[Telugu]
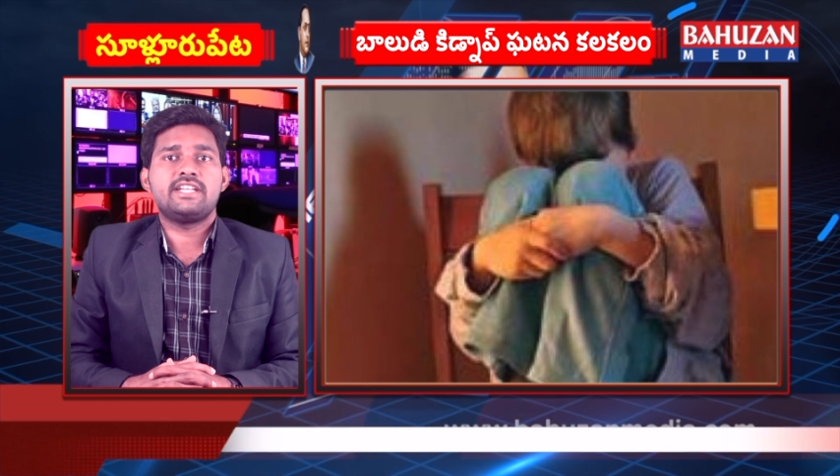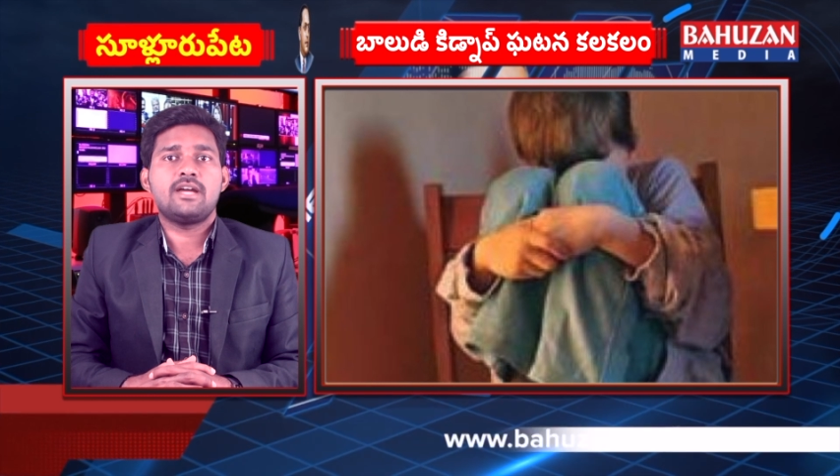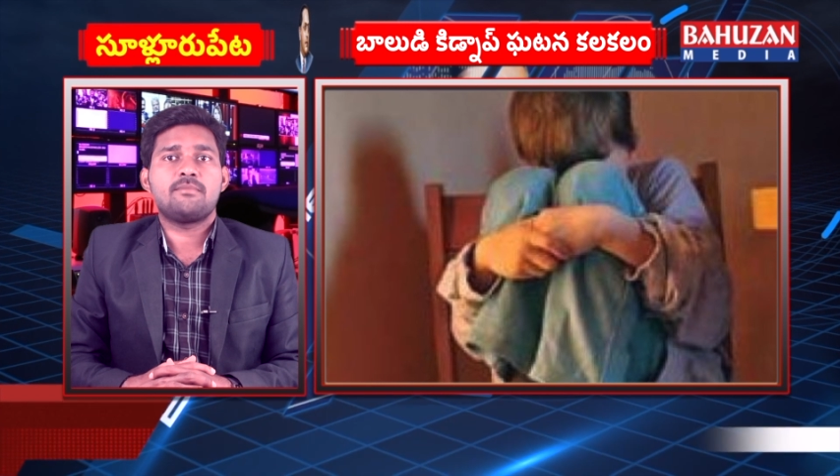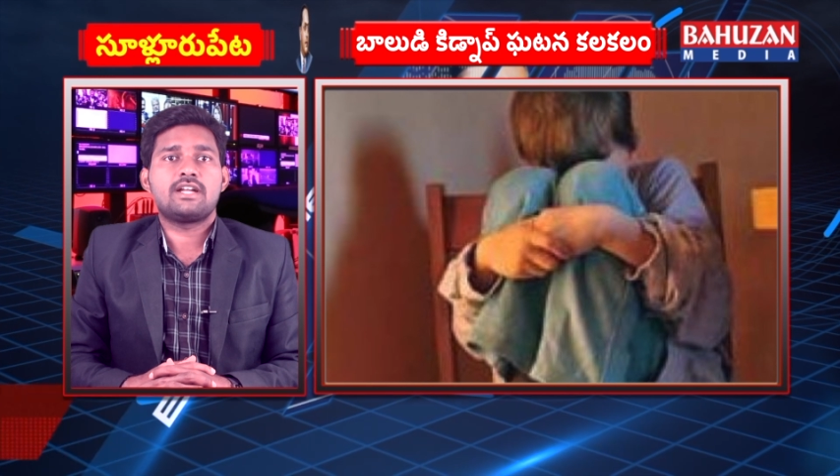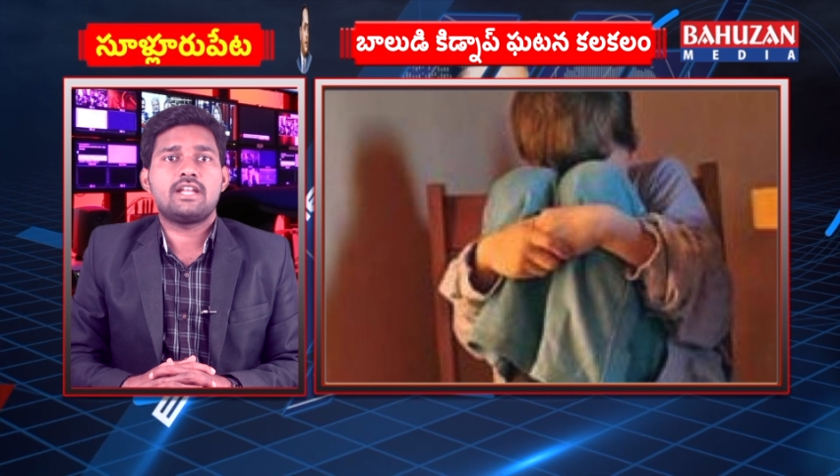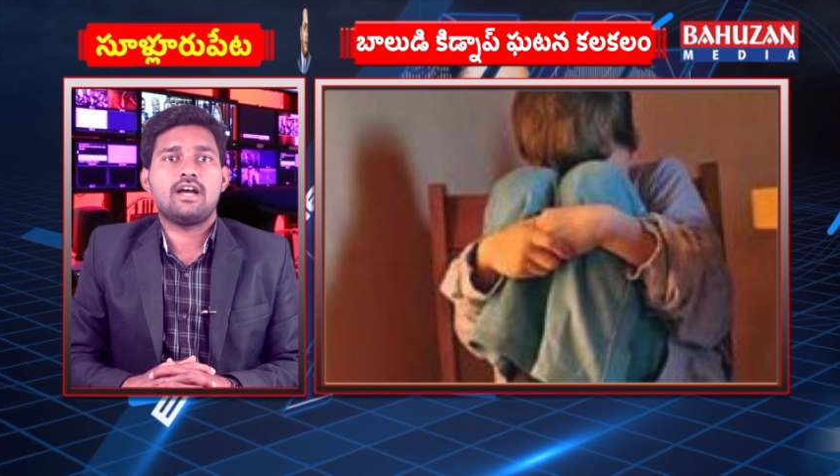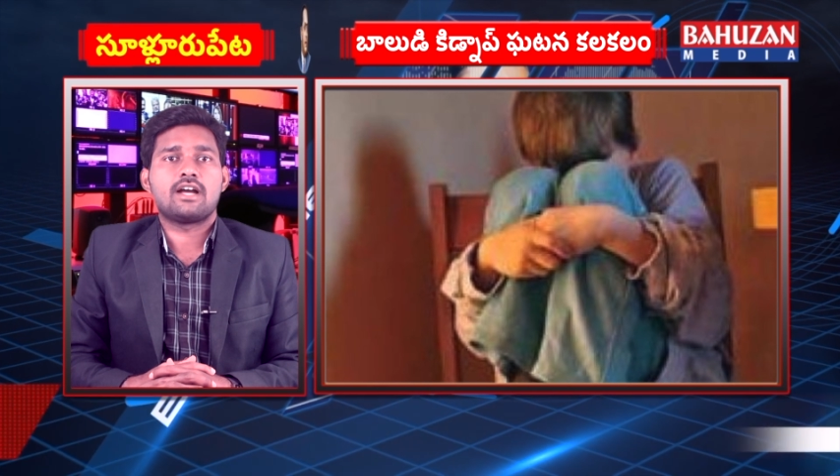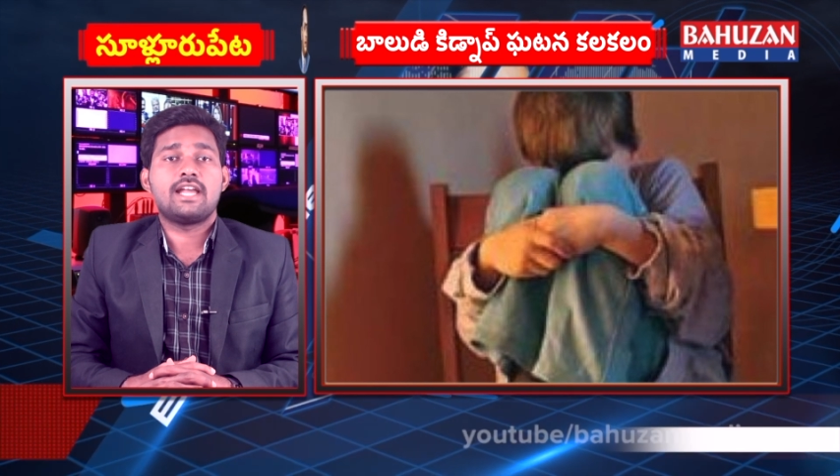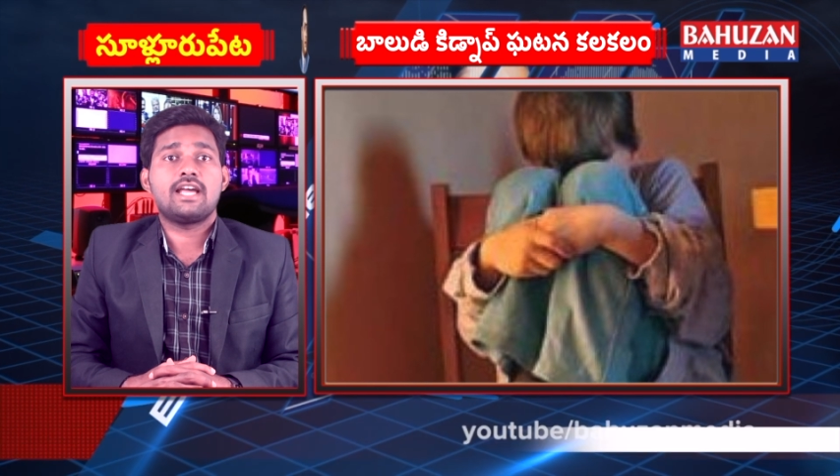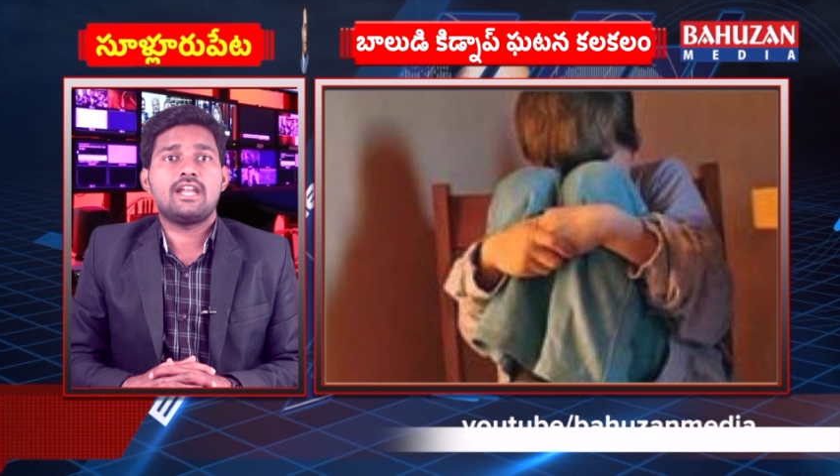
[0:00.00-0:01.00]
కిడ్నాప్ ఘటన
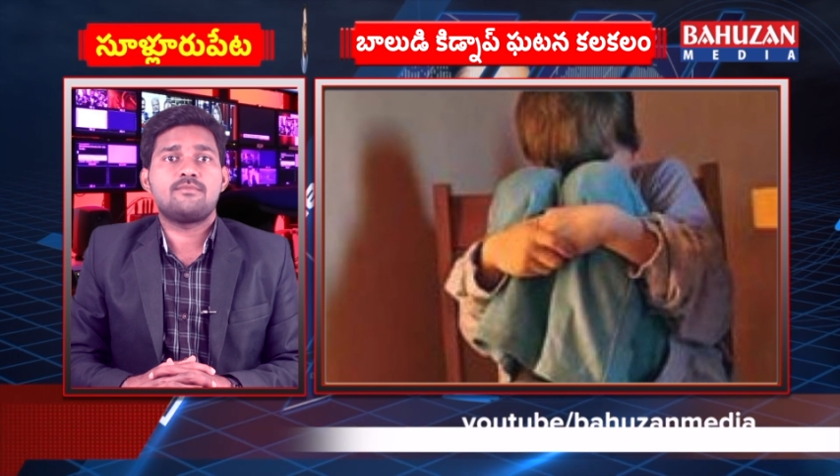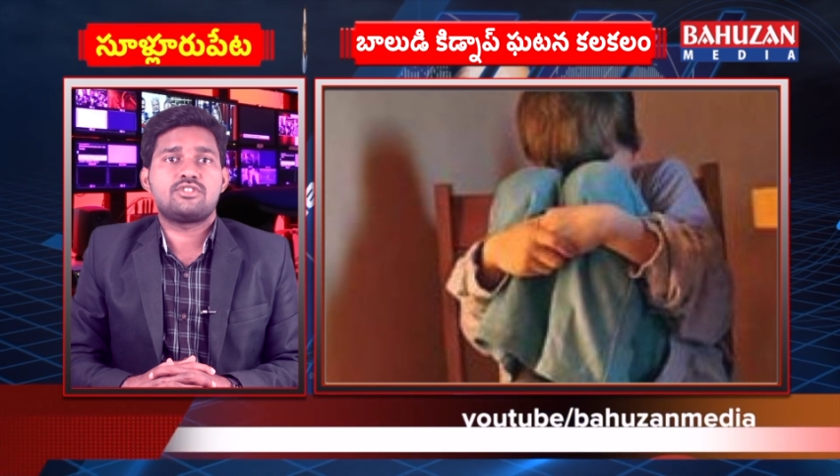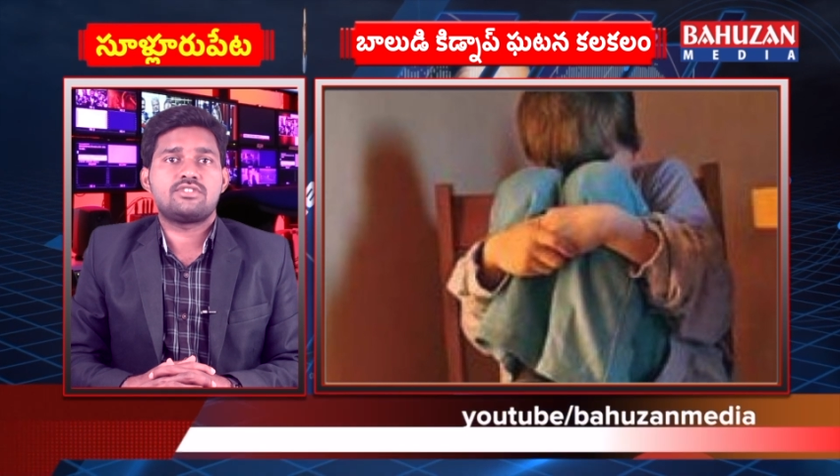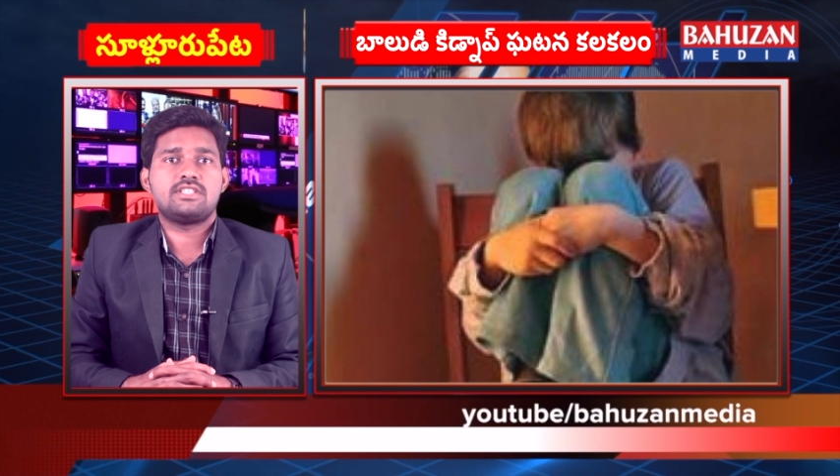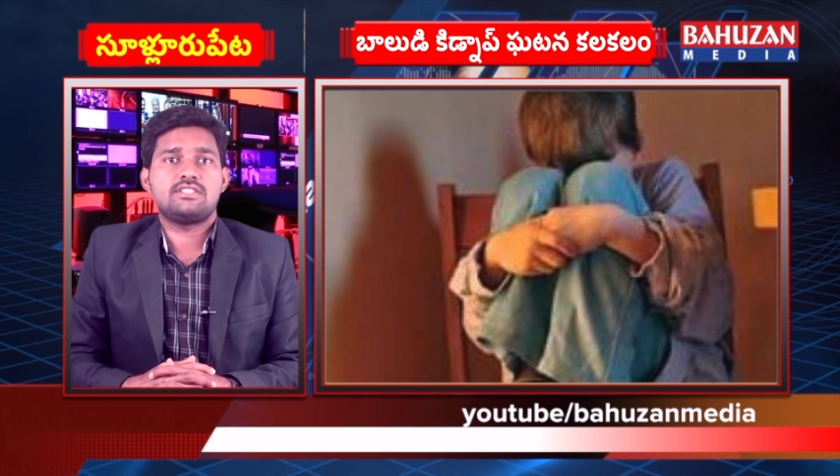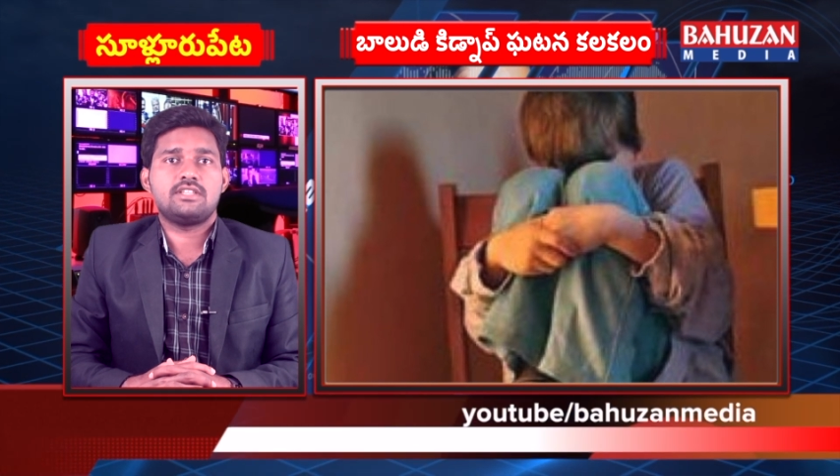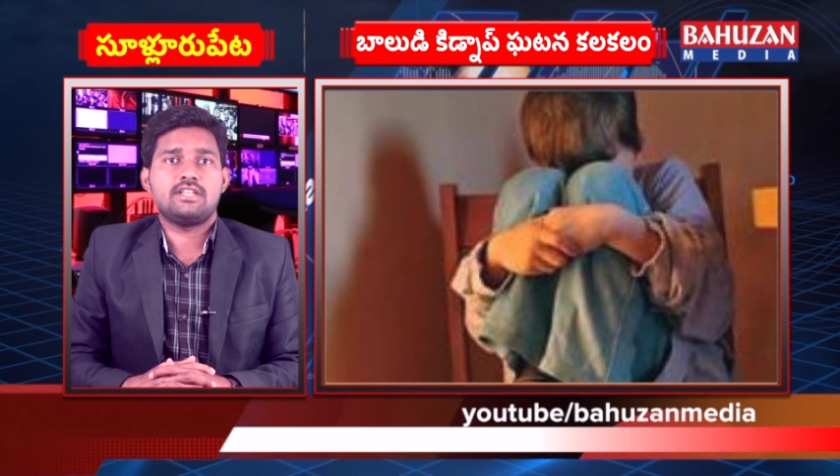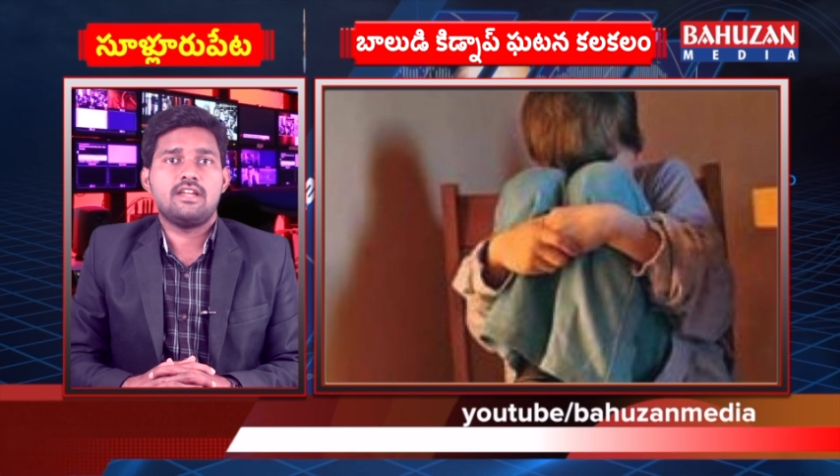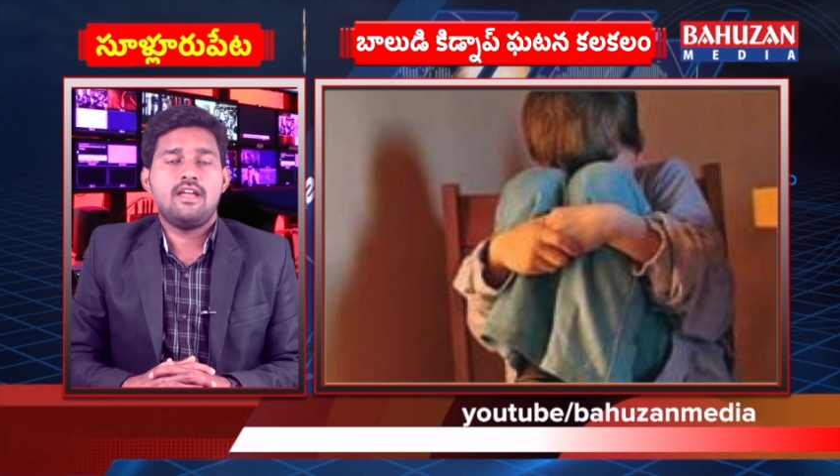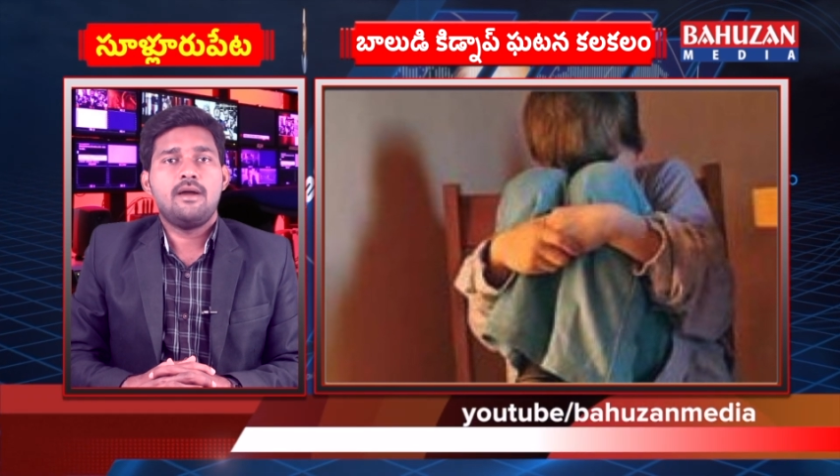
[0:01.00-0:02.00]
కలకలం సృష్టించింది